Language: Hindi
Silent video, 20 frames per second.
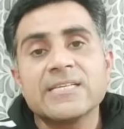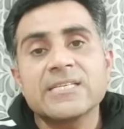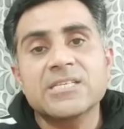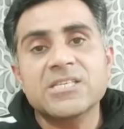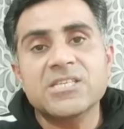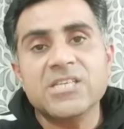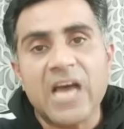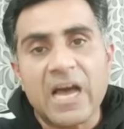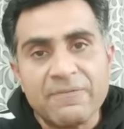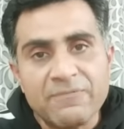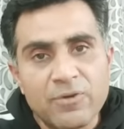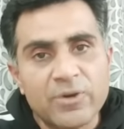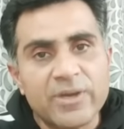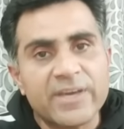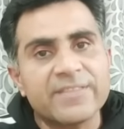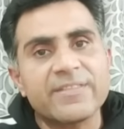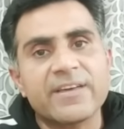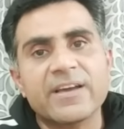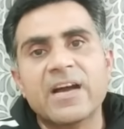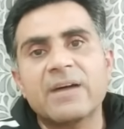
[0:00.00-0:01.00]
साथियों
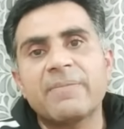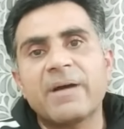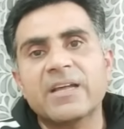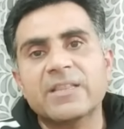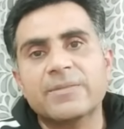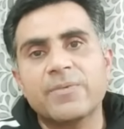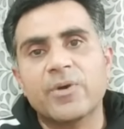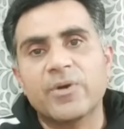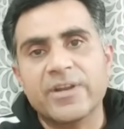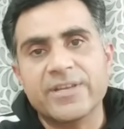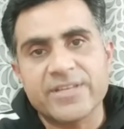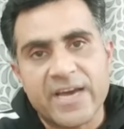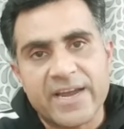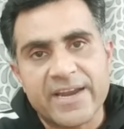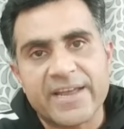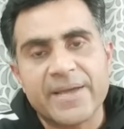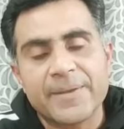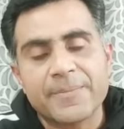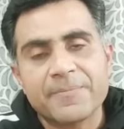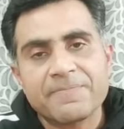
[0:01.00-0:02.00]
के इंतबात भी होने जा
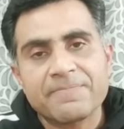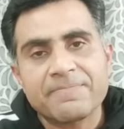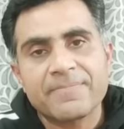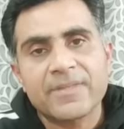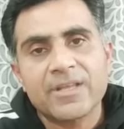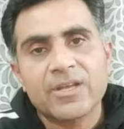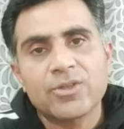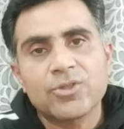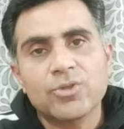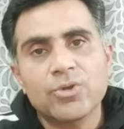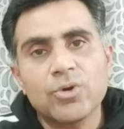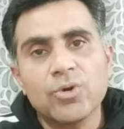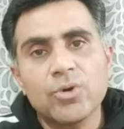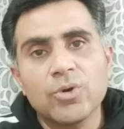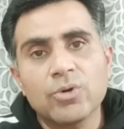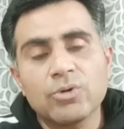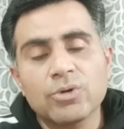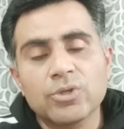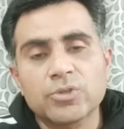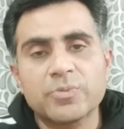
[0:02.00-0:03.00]
रहे हैं तो
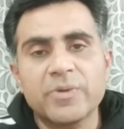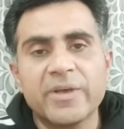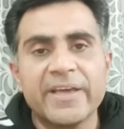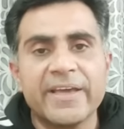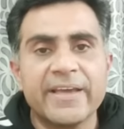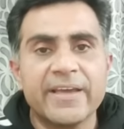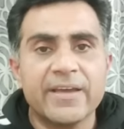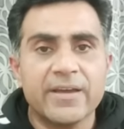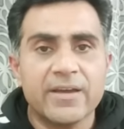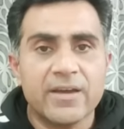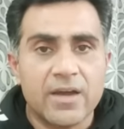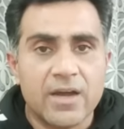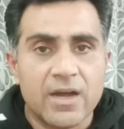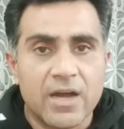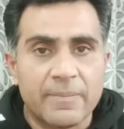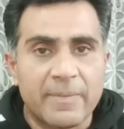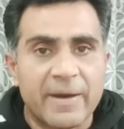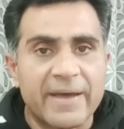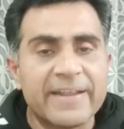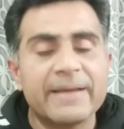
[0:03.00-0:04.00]
उसमें
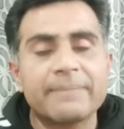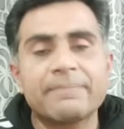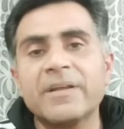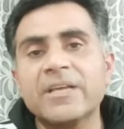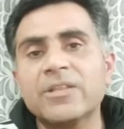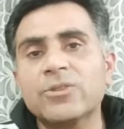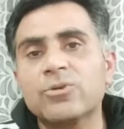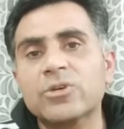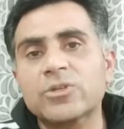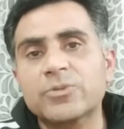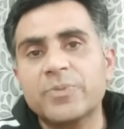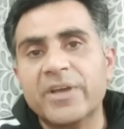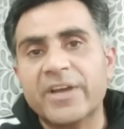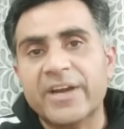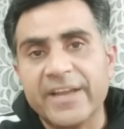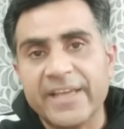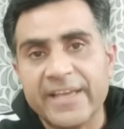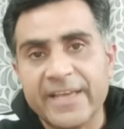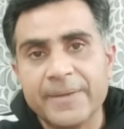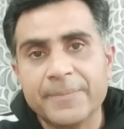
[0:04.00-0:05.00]
हमारे अपने दोस्त भी
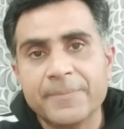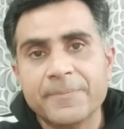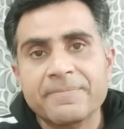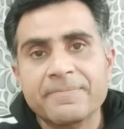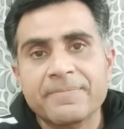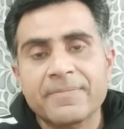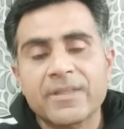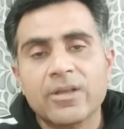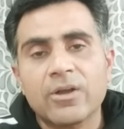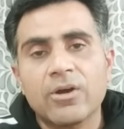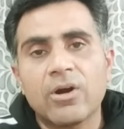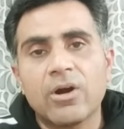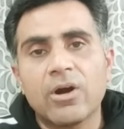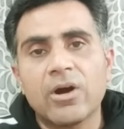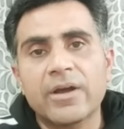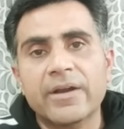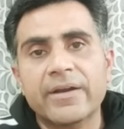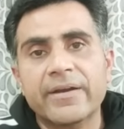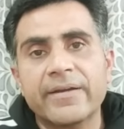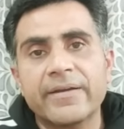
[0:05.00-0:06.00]
खड़े हैं
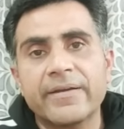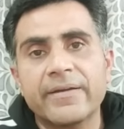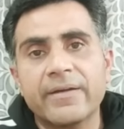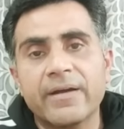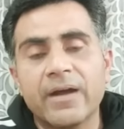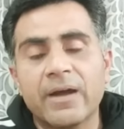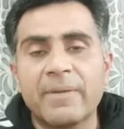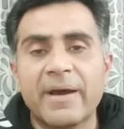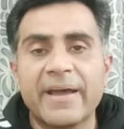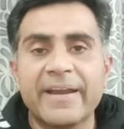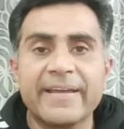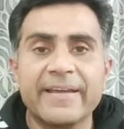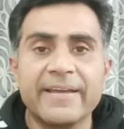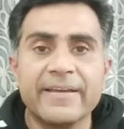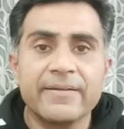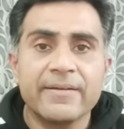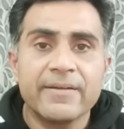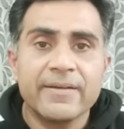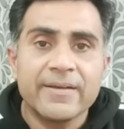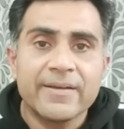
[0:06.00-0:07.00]
और हमारे
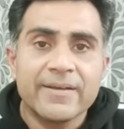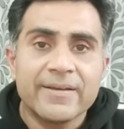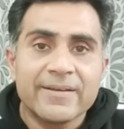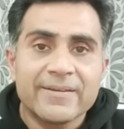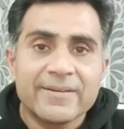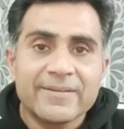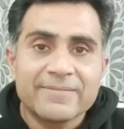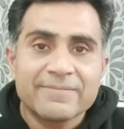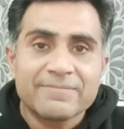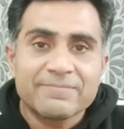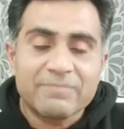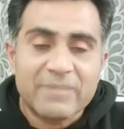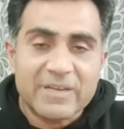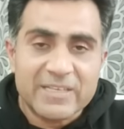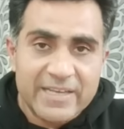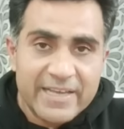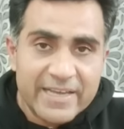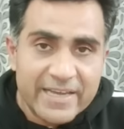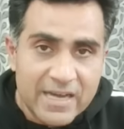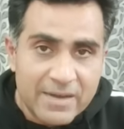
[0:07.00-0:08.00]

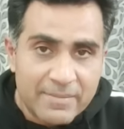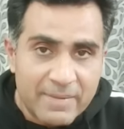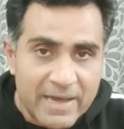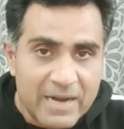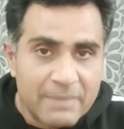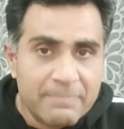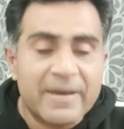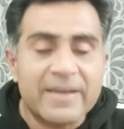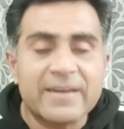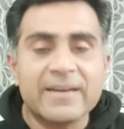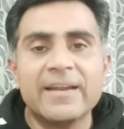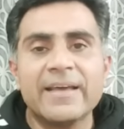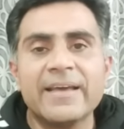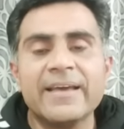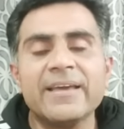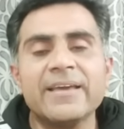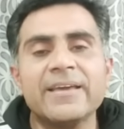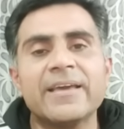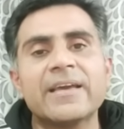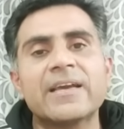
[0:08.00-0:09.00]
मतलब एक हमारा पैनल है
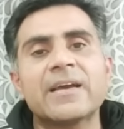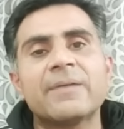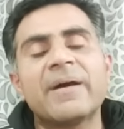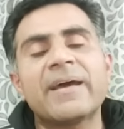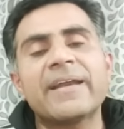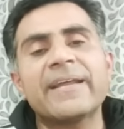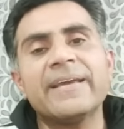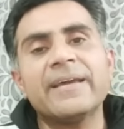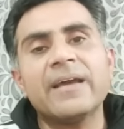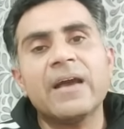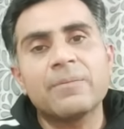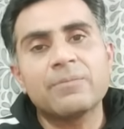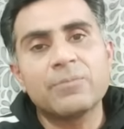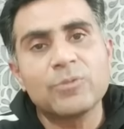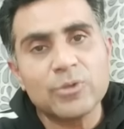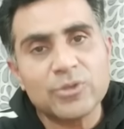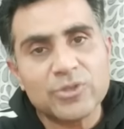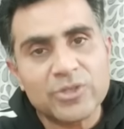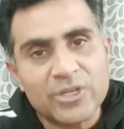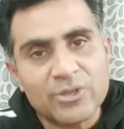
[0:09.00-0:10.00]
एक हमारे अब
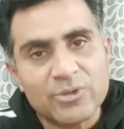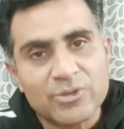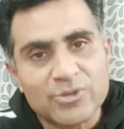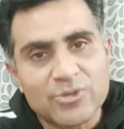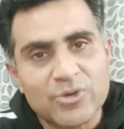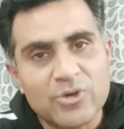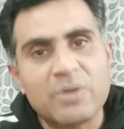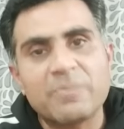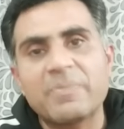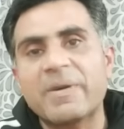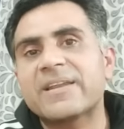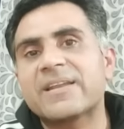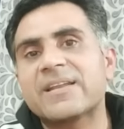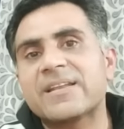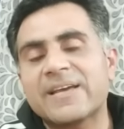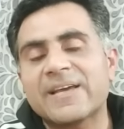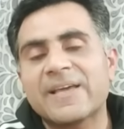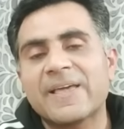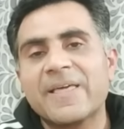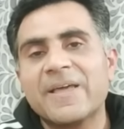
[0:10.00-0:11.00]
दूसरे दोस्तों का पैनल
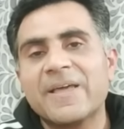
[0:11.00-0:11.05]
है